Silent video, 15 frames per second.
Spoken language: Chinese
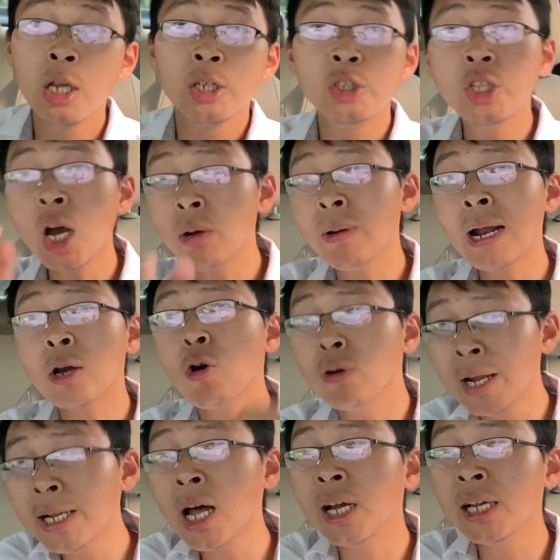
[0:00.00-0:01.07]
要不然共
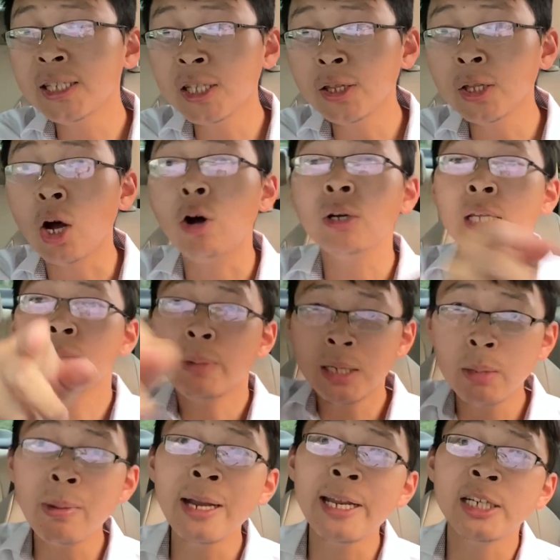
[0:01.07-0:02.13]
产党一登岛，你们
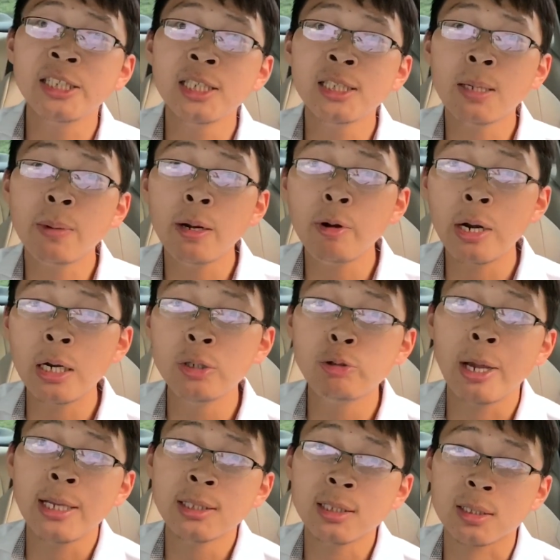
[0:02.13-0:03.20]
他妈两千三百万人
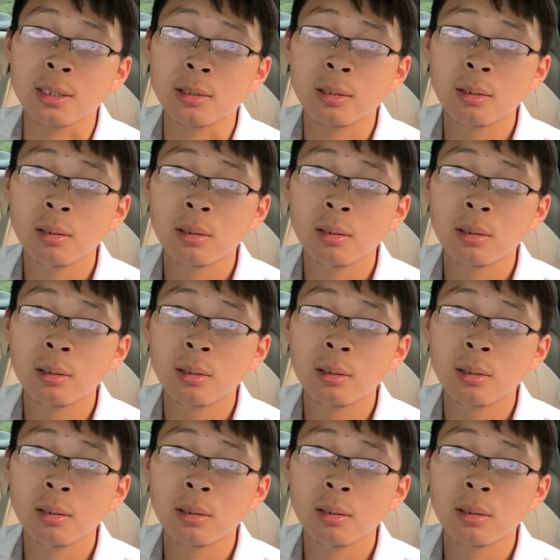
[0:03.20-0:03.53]
全死。